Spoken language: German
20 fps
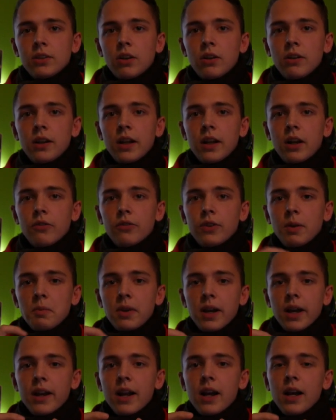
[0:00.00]
sondern auf dem
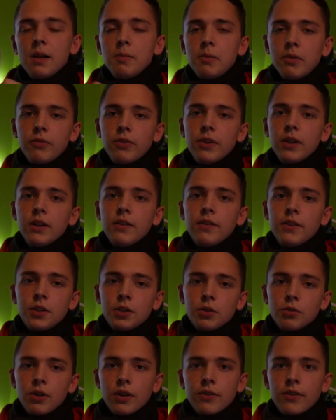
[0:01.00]
Kanal befindet
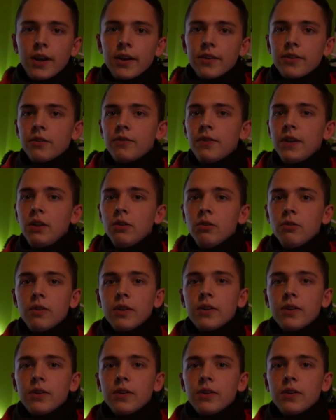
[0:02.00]
sich schon das erste Video,